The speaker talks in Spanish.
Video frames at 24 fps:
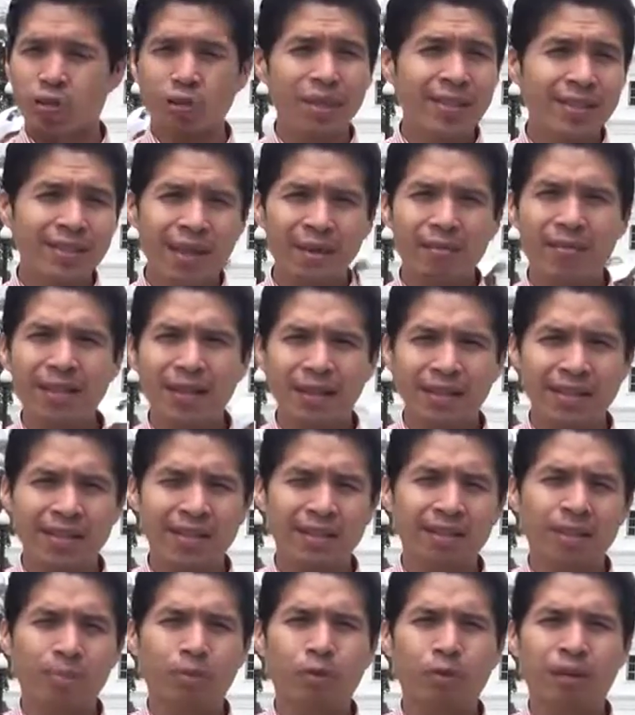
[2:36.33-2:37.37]
No está bien
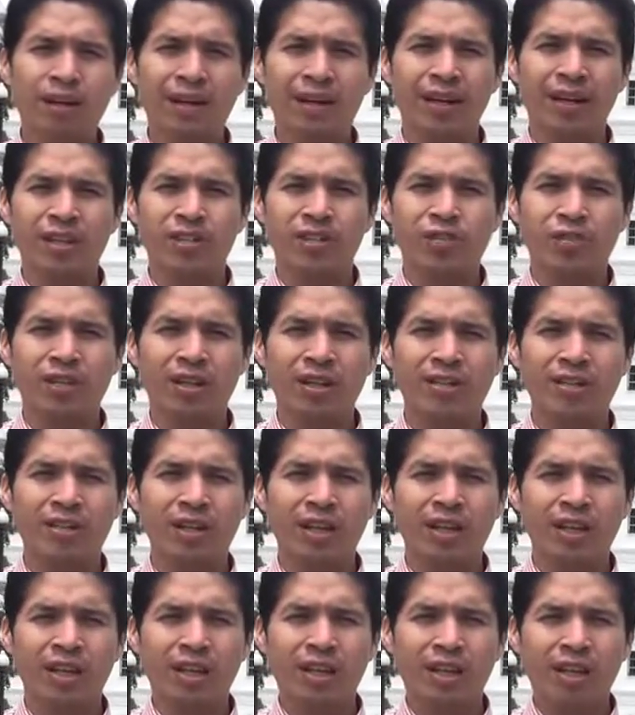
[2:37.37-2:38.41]
ese tipo de reacciones
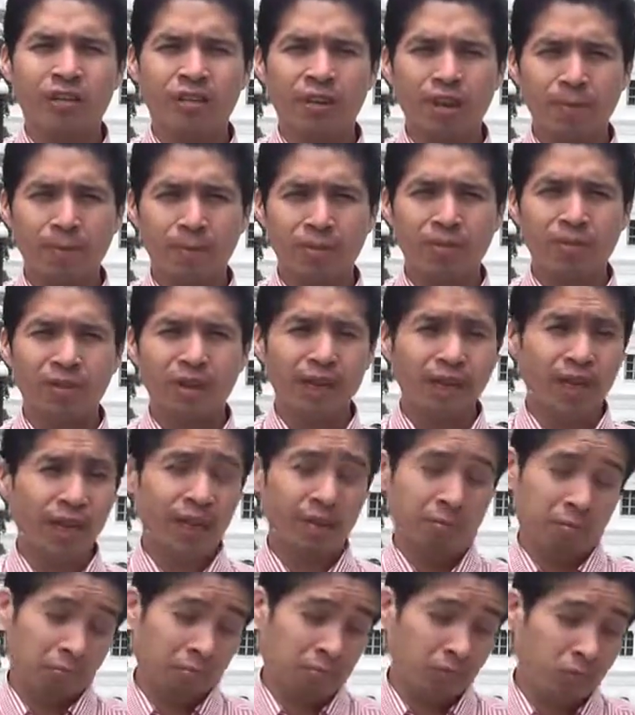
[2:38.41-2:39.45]
de una persona
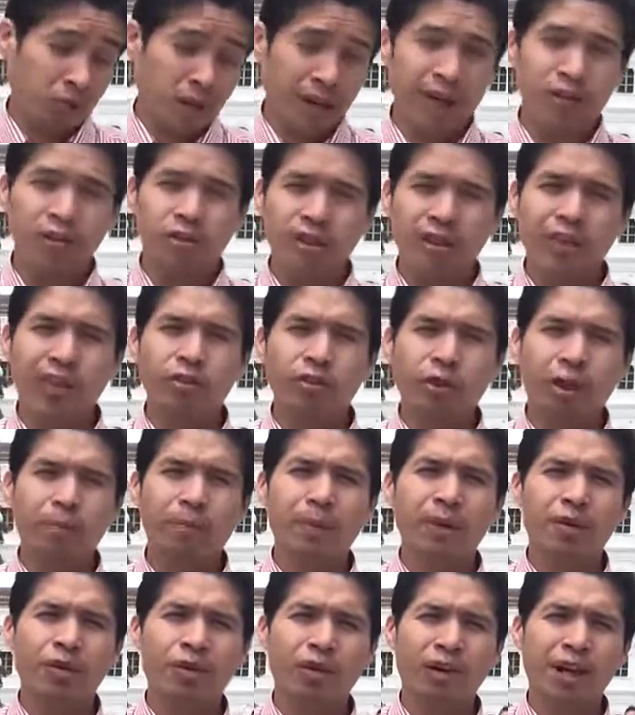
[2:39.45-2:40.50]
que, bueno, tiene una
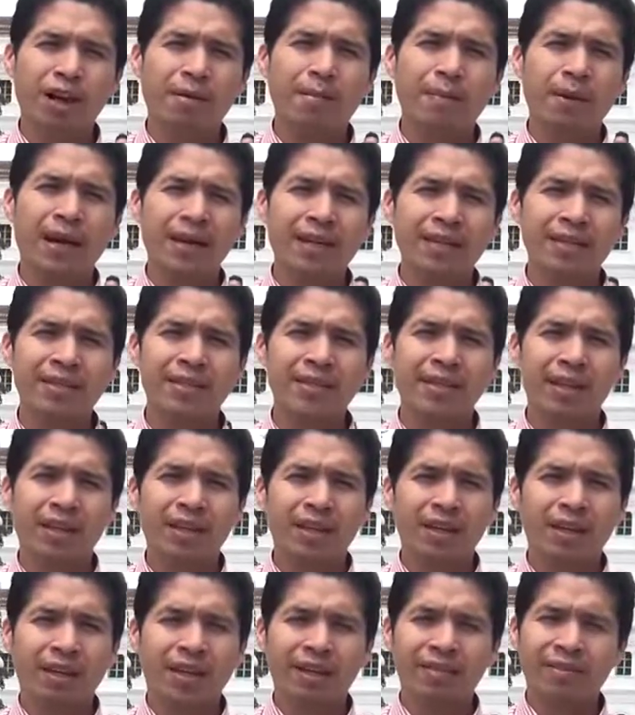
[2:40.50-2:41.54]
opinión en el país,
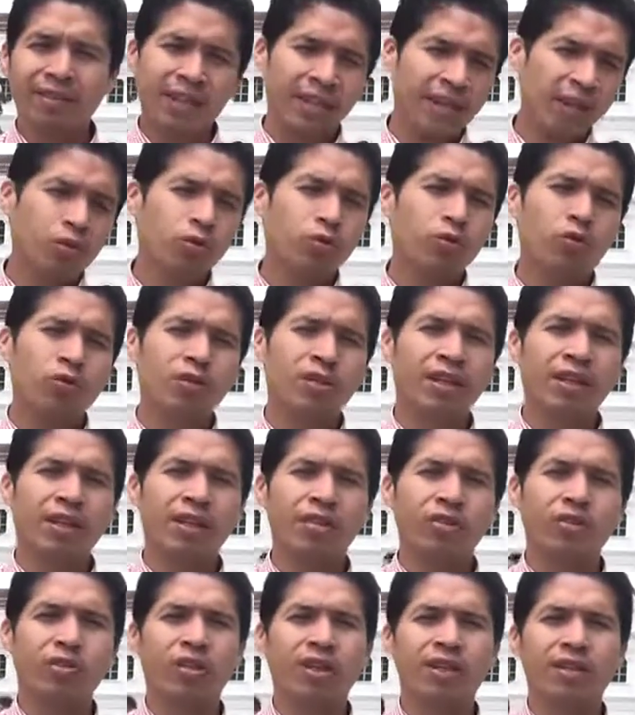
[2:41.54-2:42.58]
que tiene unos
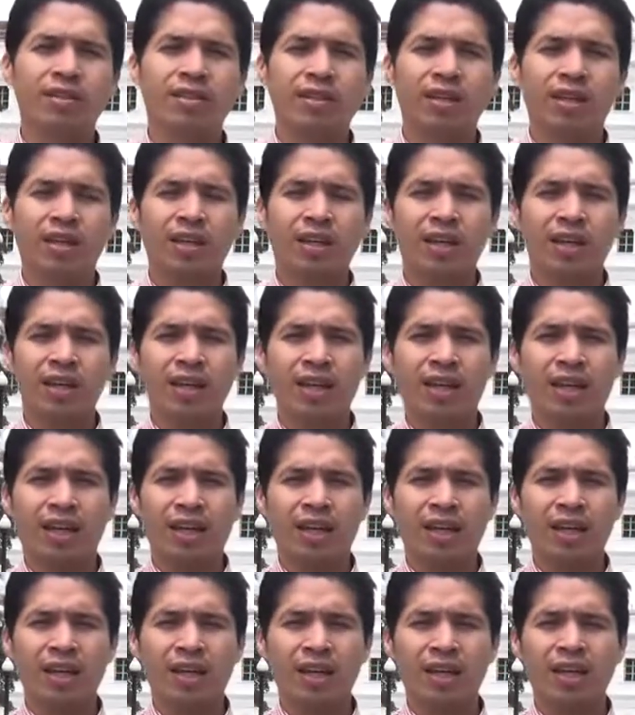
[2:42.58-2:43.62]
seguidores y
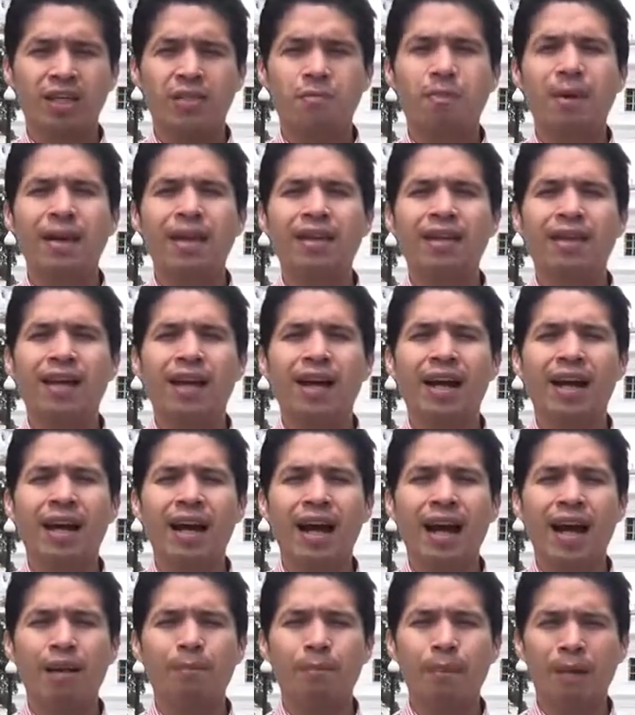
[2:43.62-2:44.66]
que espera
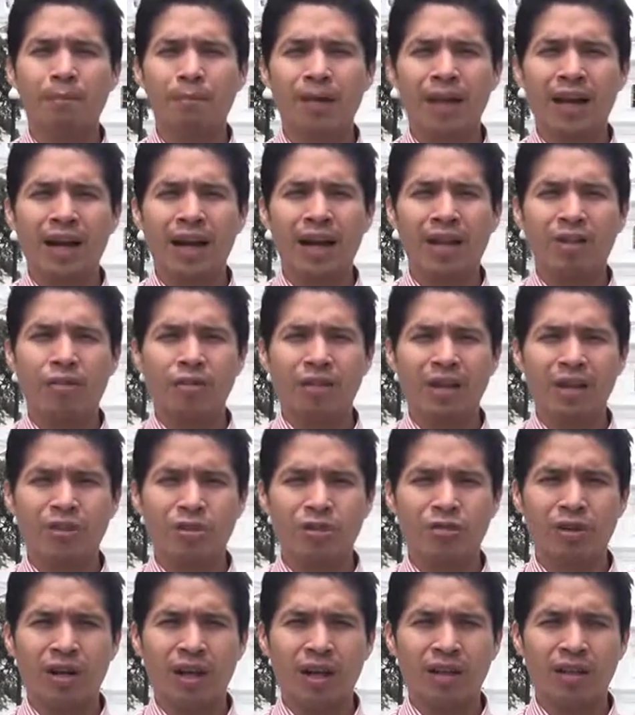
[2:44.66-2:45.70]
llegar al primer cargo
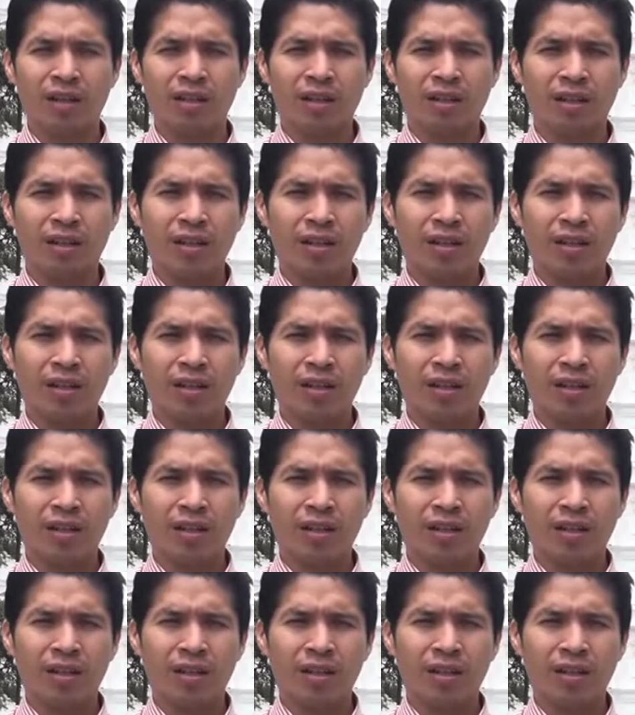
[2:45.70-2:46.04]
nacional.